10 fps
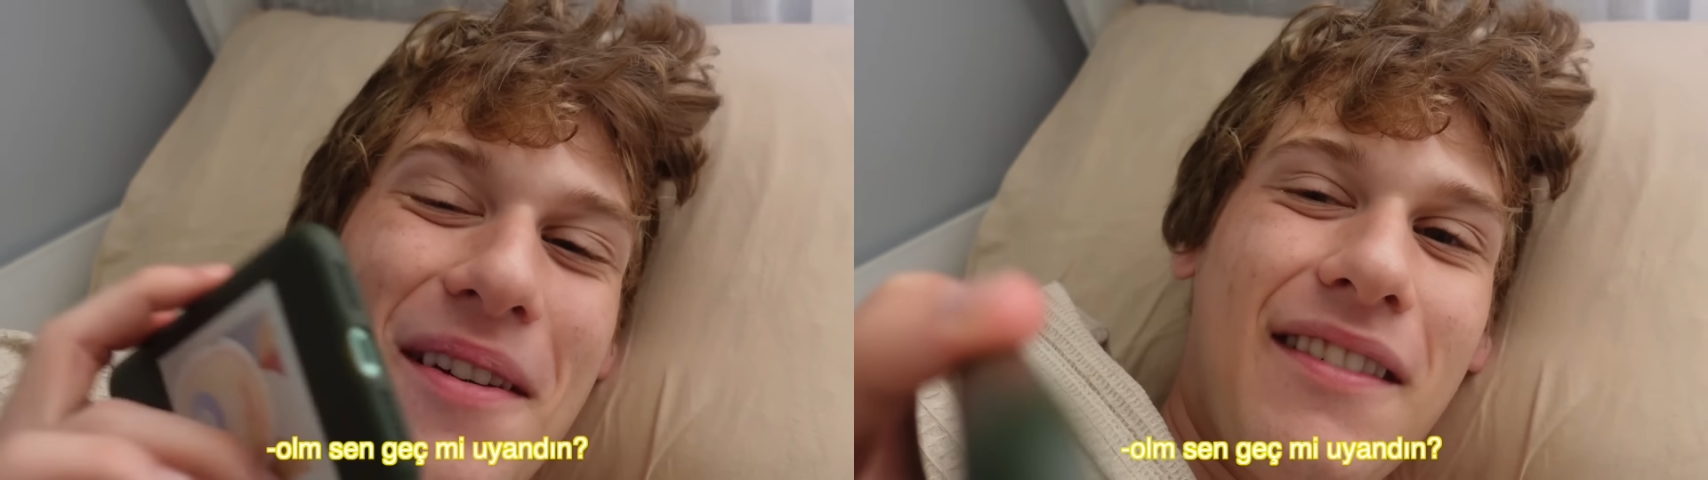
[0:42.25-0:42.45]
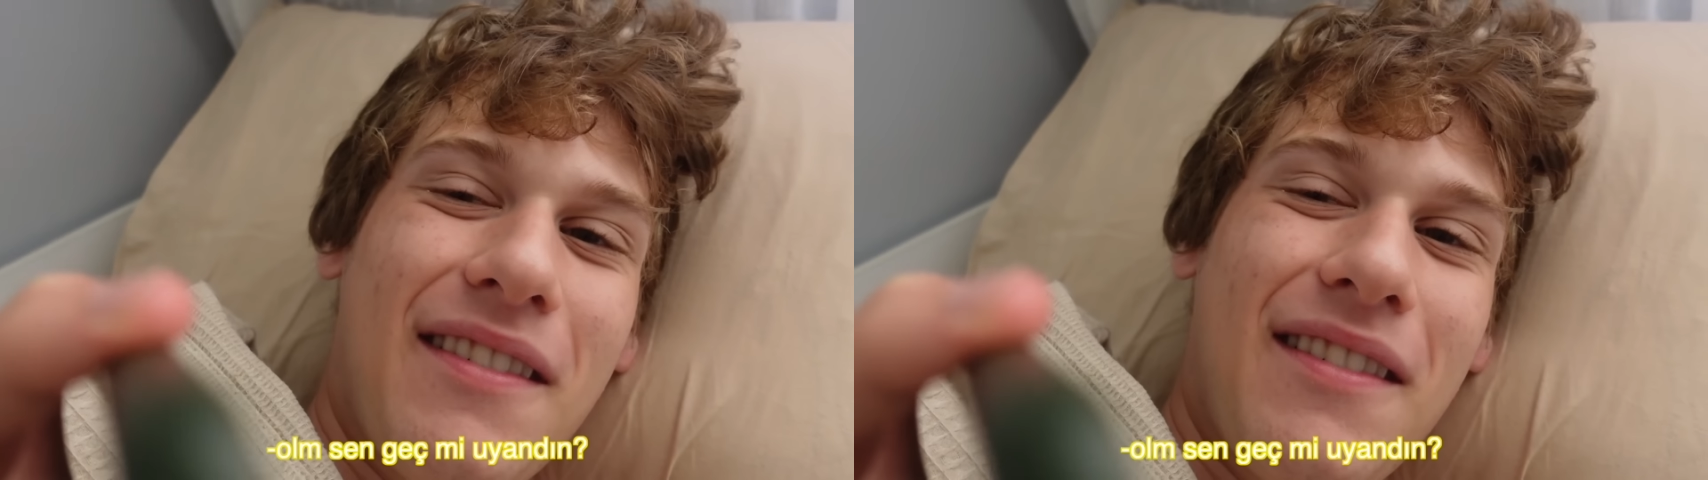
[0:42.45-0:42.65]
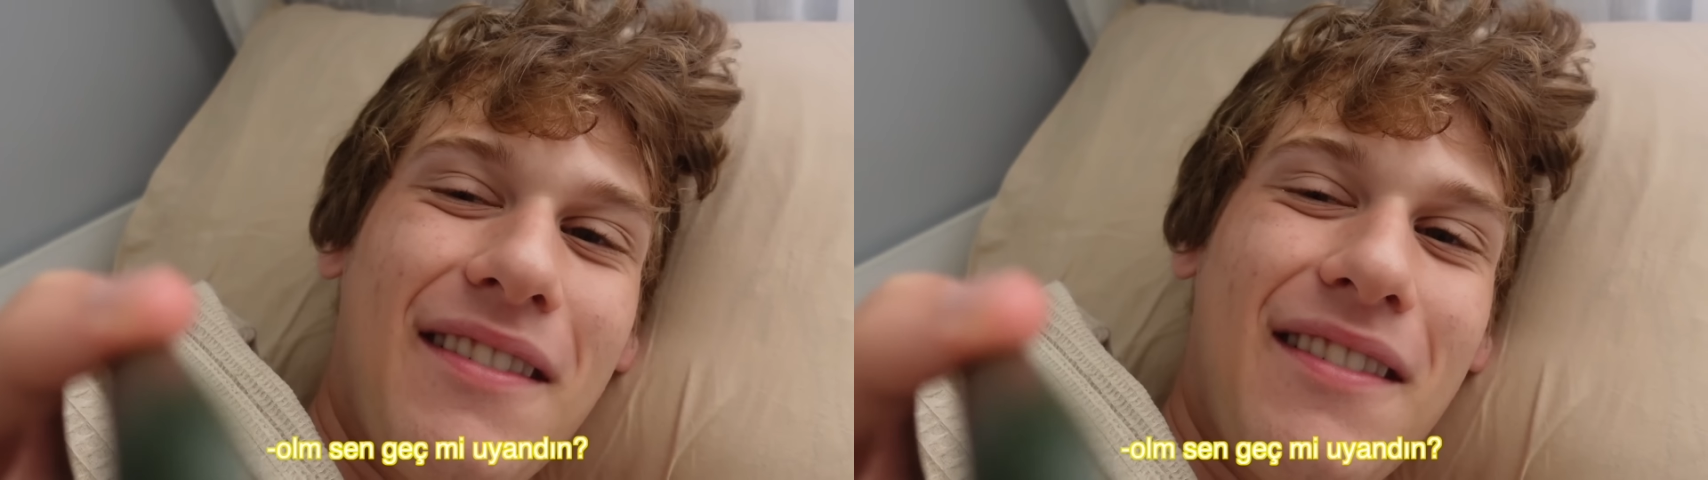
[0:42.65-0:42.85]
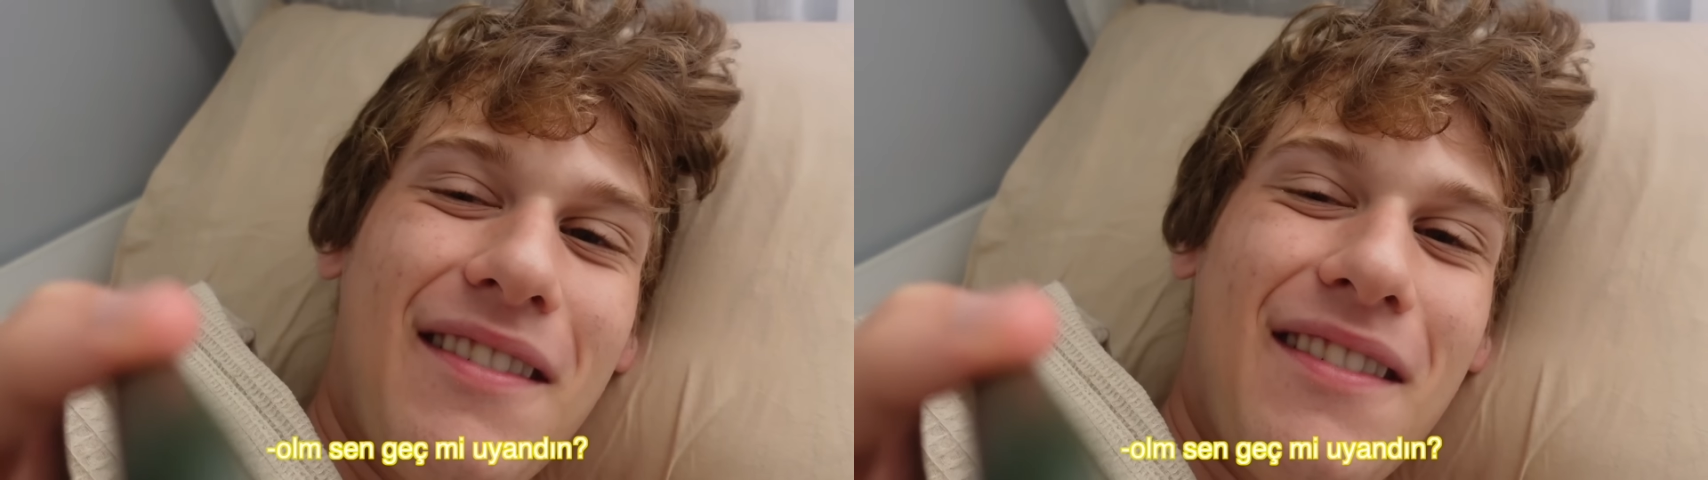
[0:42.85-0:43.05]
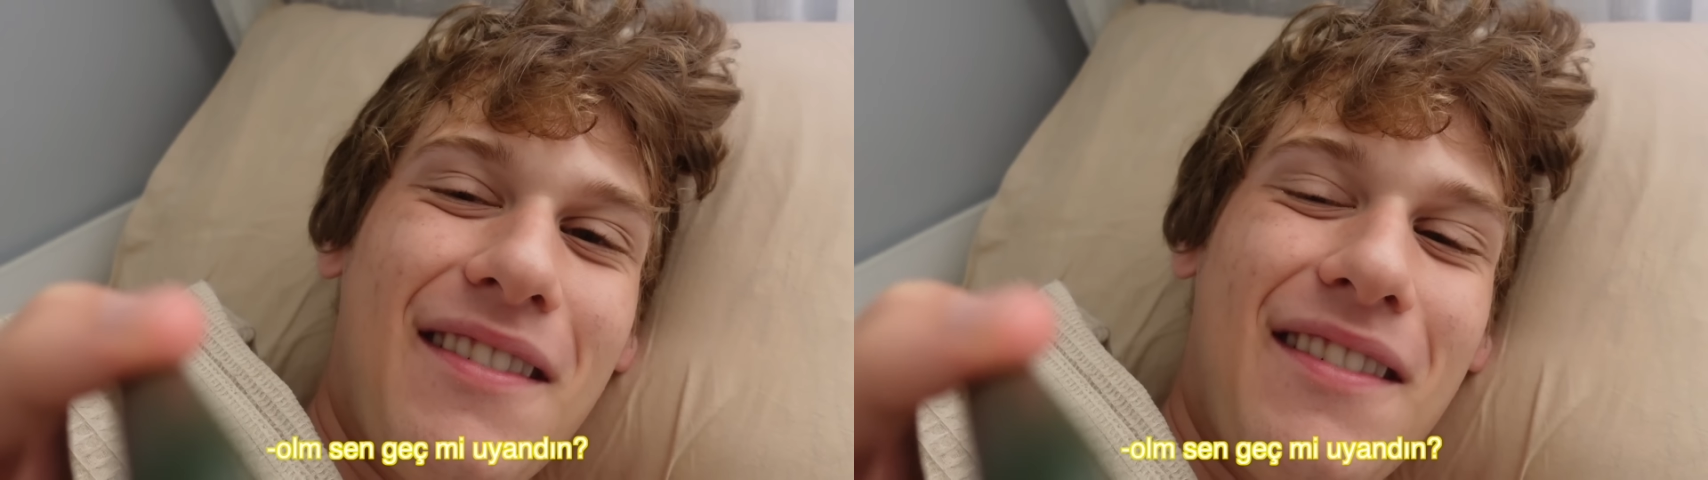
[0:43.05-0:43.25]
Oğlum sen
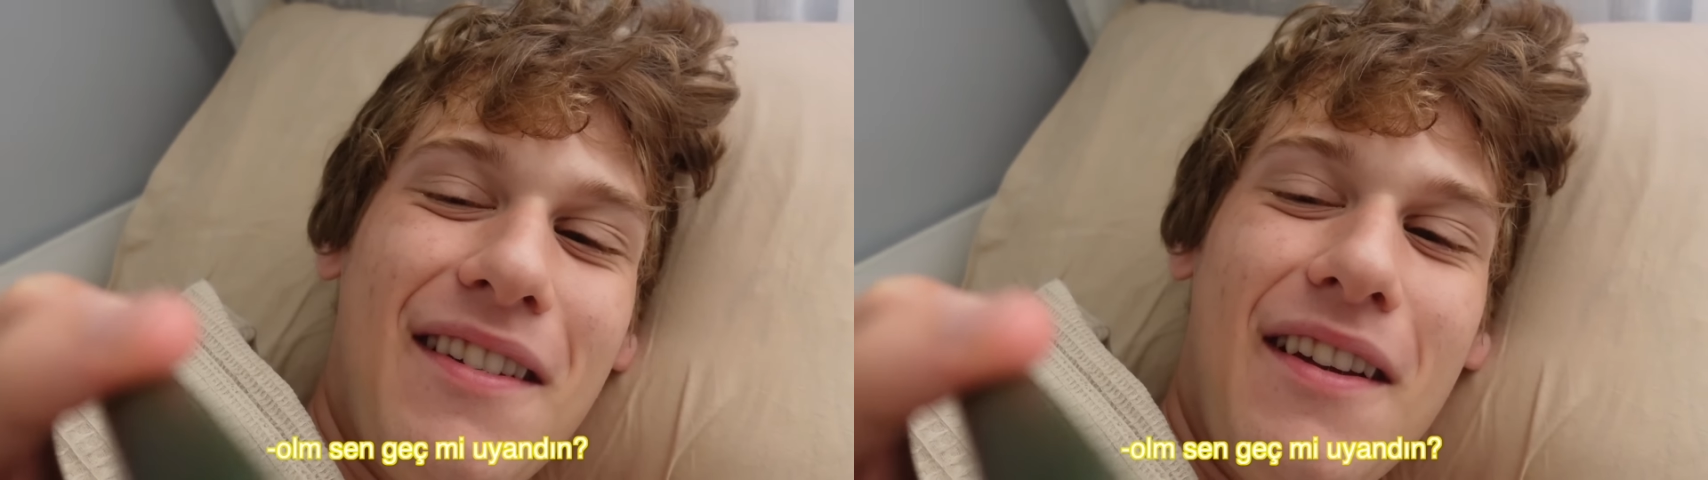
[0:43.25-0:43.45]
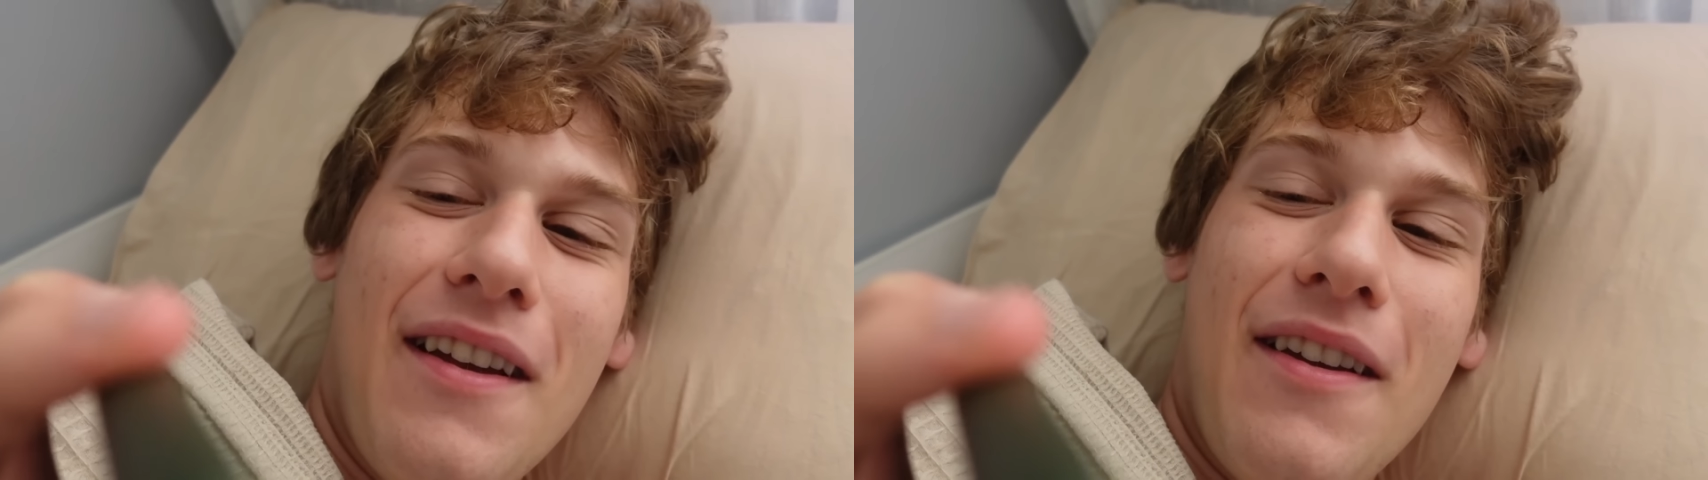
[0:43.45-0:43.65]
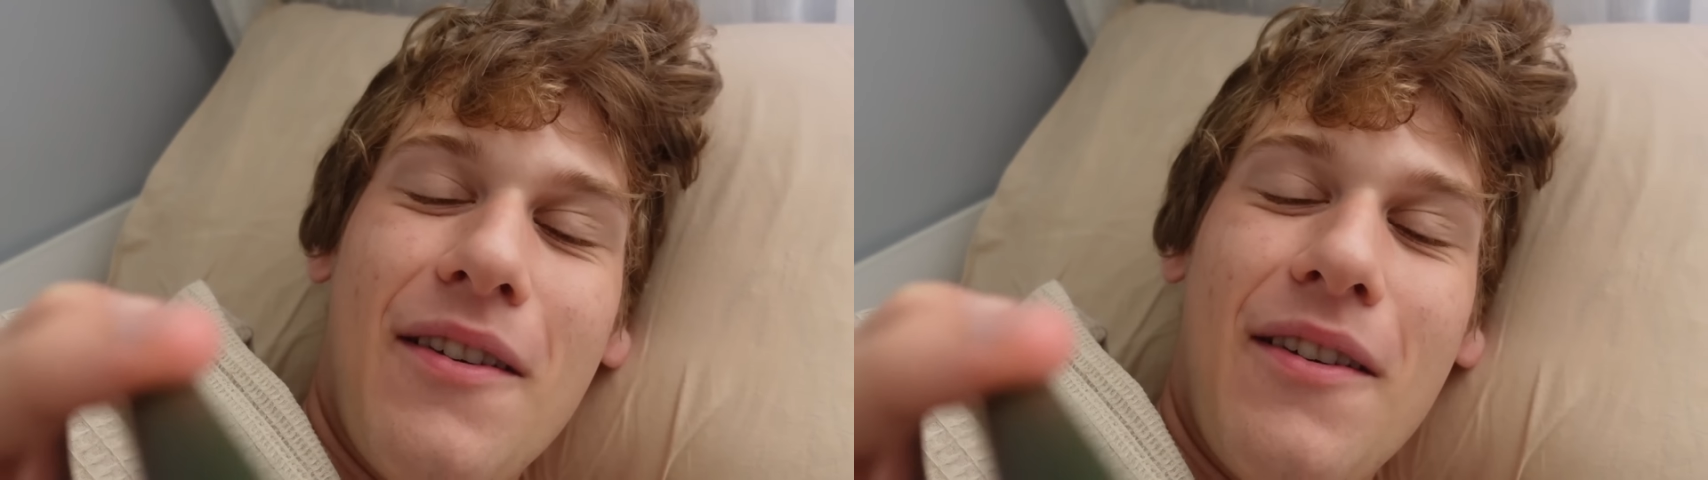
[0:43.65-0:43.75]
geç mi uyandın?